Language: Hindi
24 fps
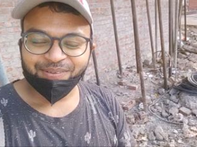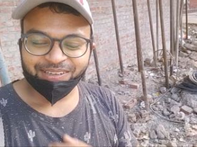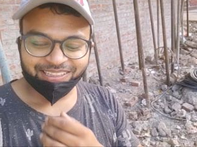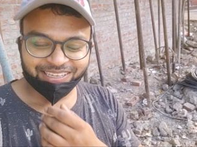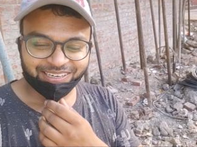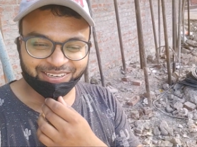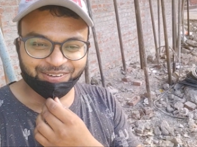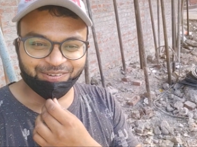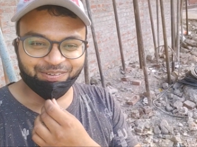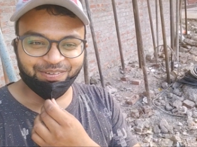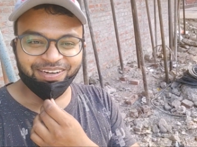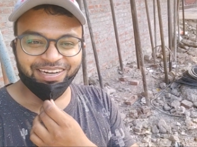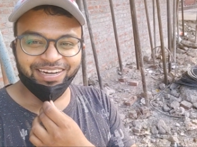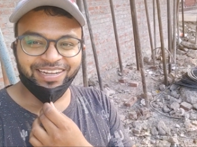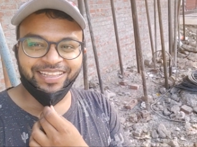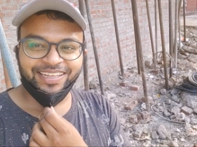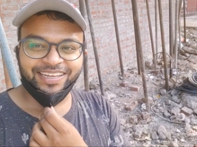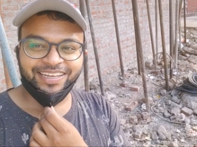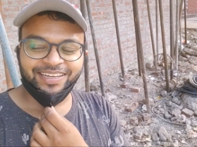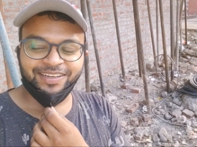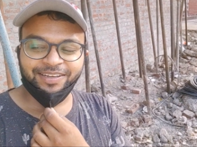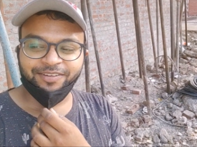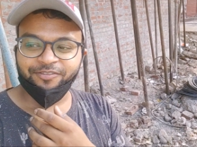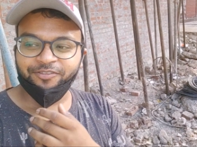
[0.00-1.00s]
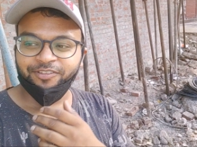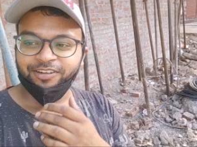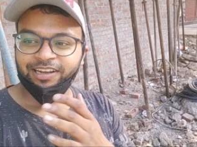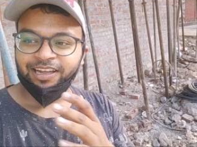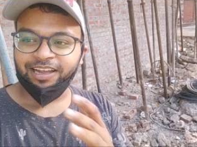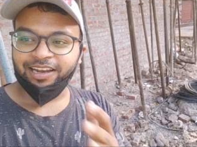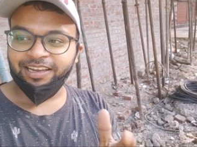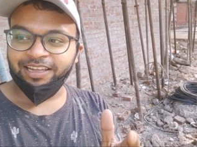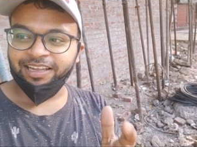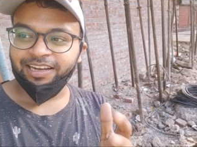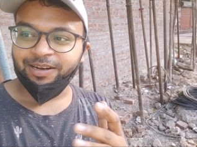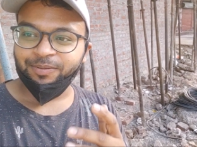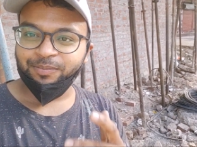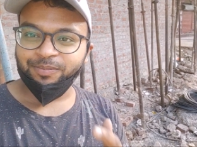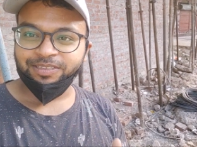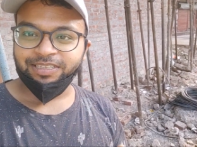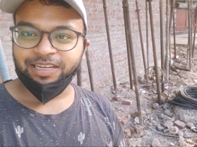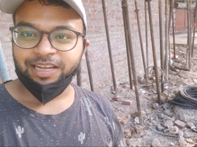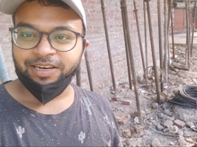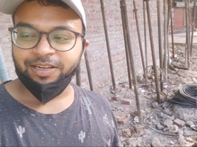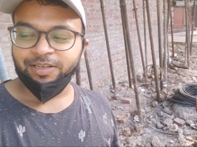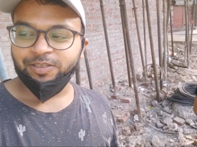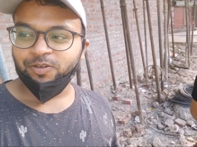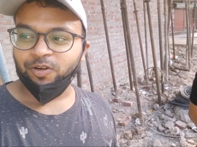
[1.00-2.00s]
पतंग ढूंढ रहे थे फिलहाल यार हम
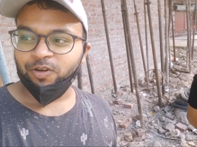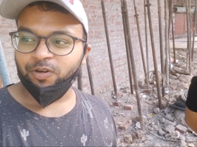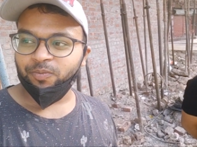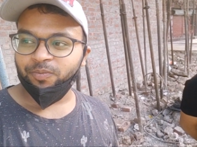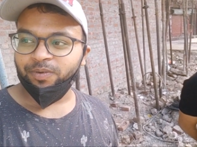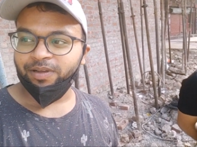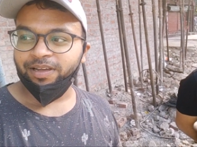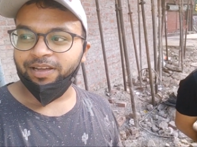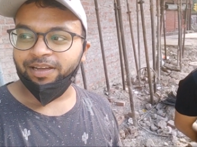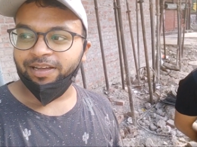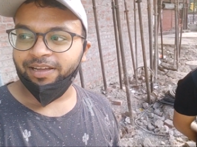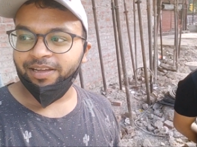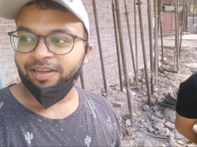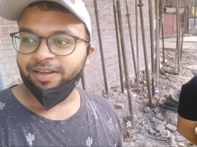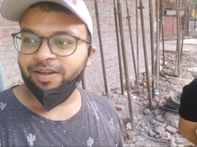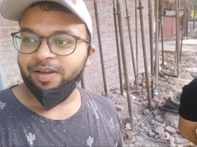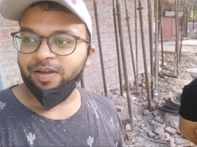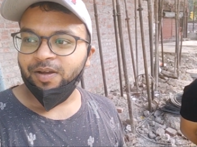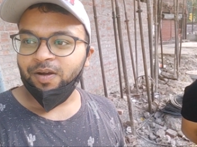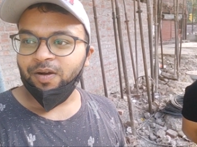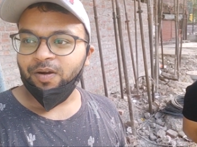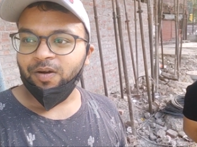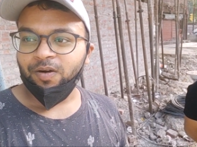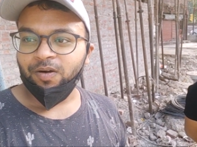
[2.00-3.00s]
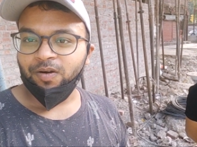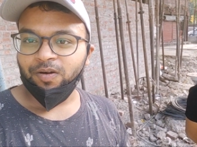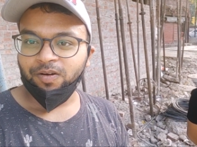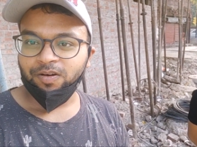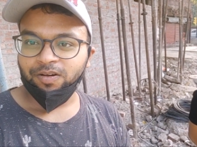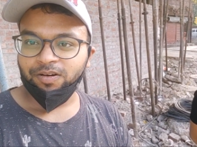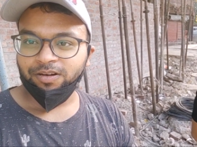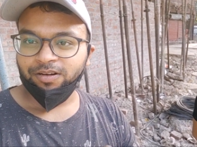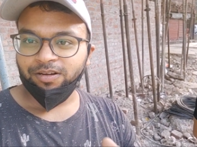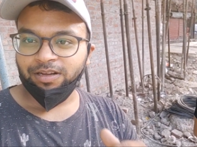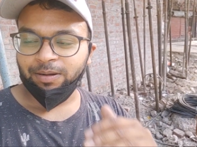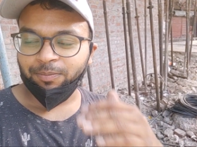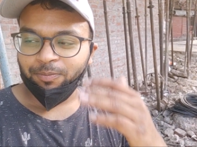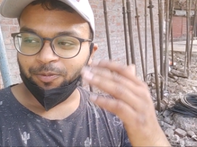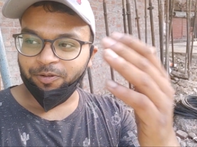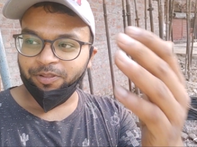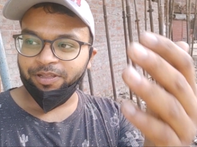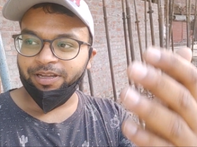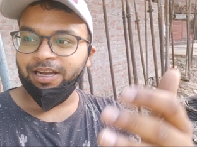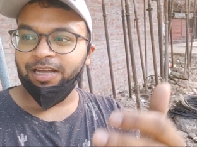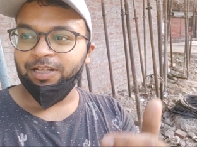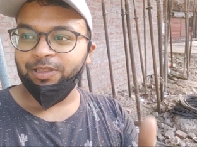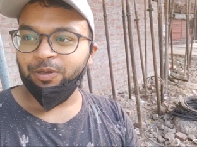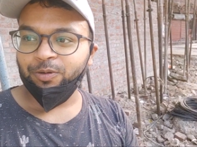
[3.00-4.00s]
चांदी चौक में हैं और आपको
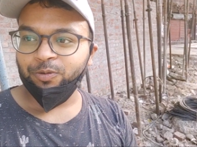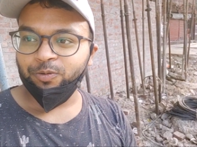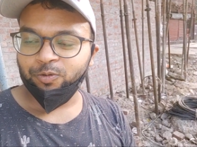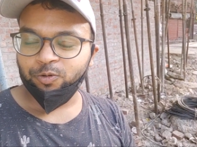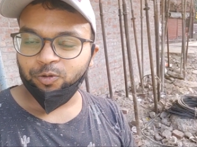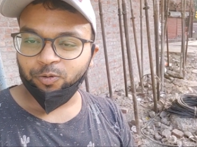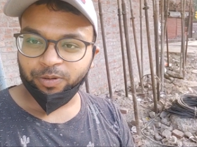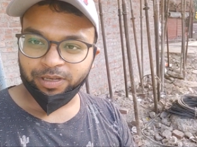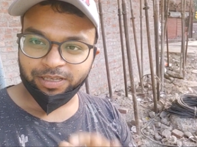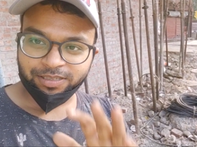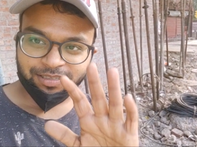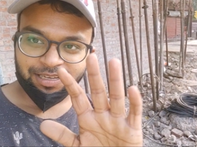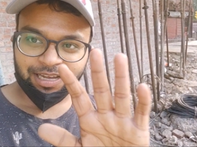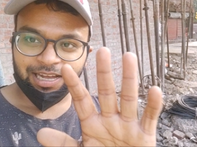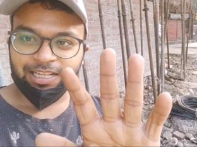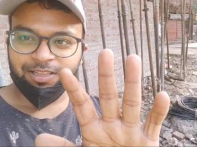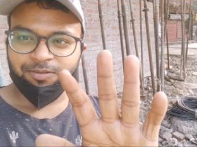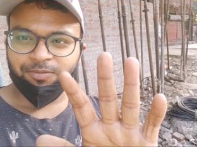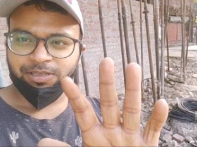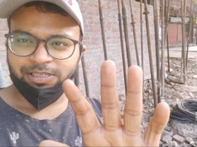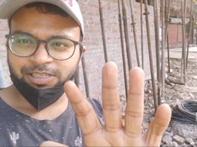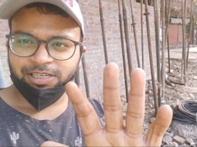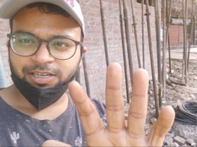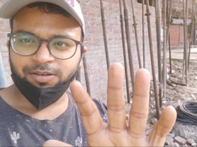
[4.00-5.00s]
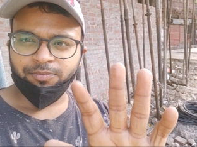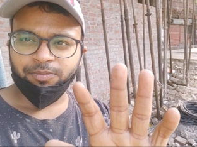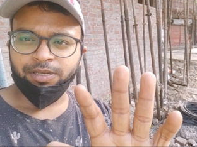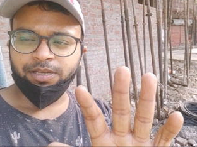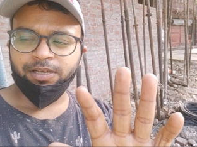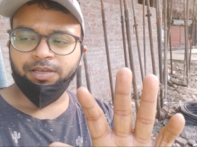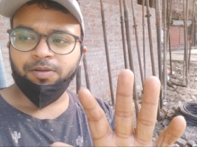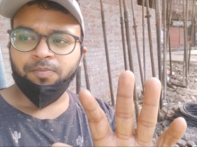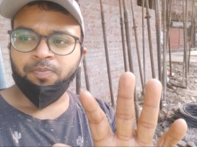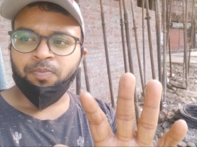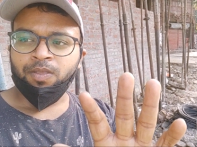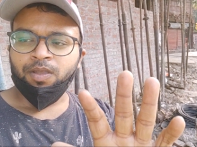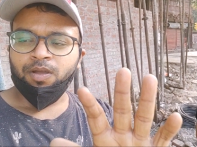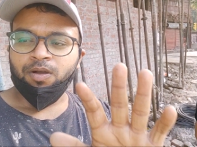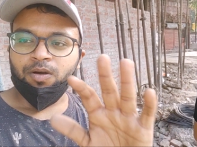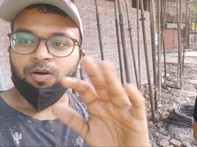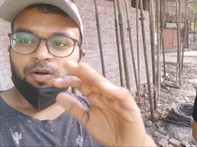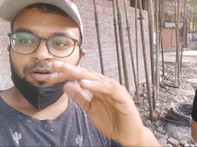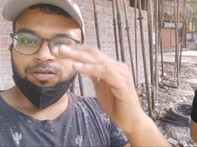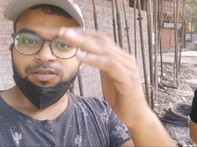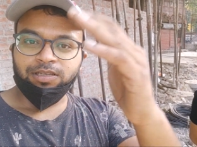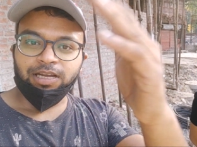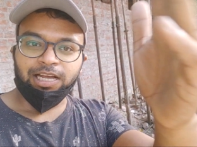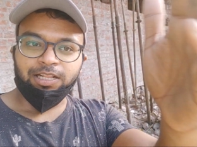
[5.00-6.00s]
दिखाता हूँ सुबह सात बजे अभी
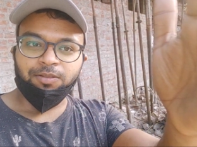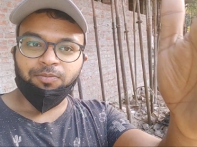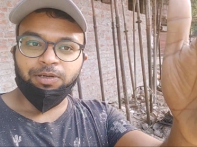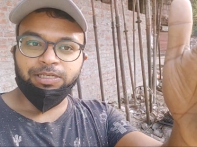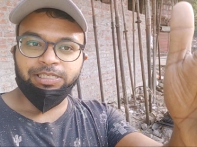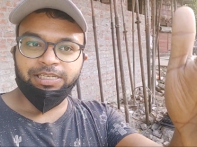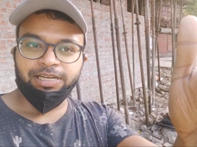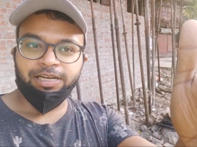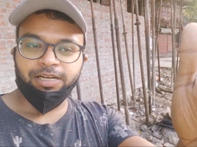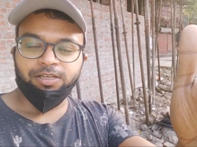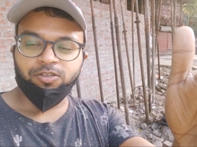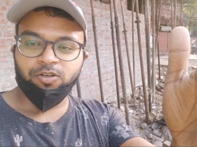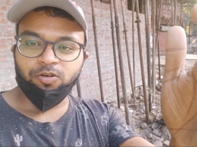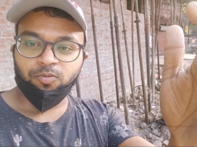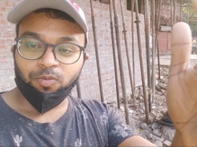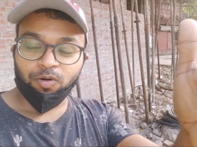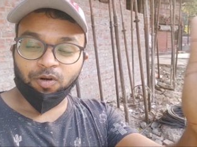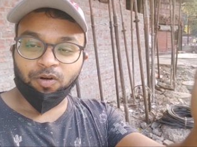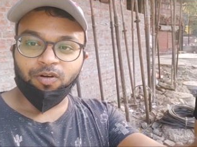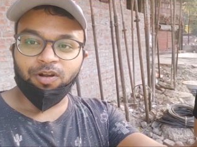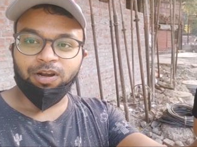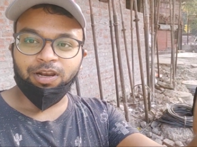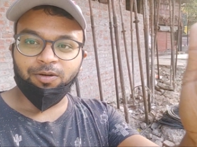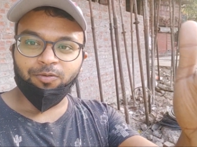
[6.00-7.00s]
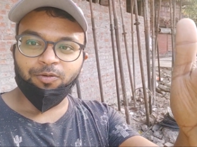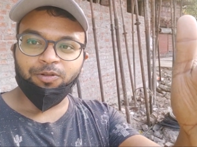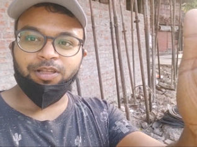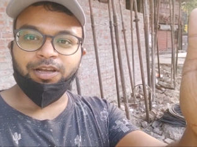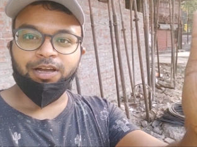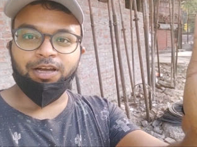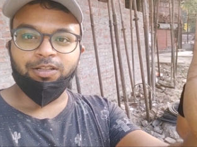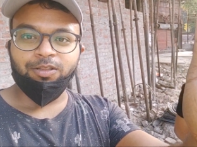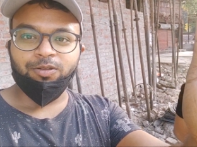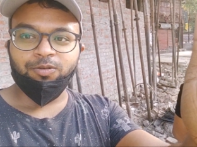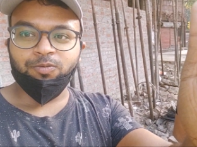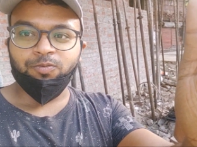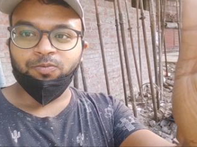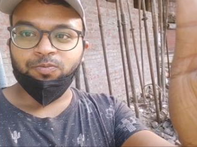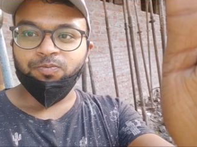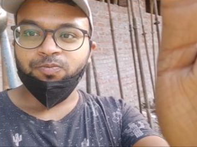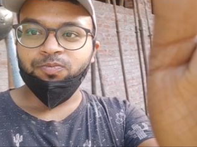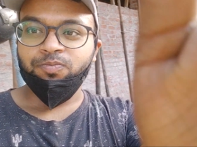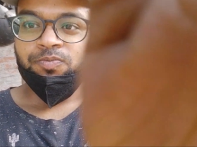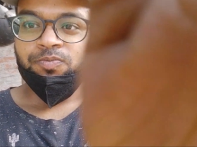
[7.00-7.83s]
और सात बजे का जो माहौल है वो दिखाता हूँ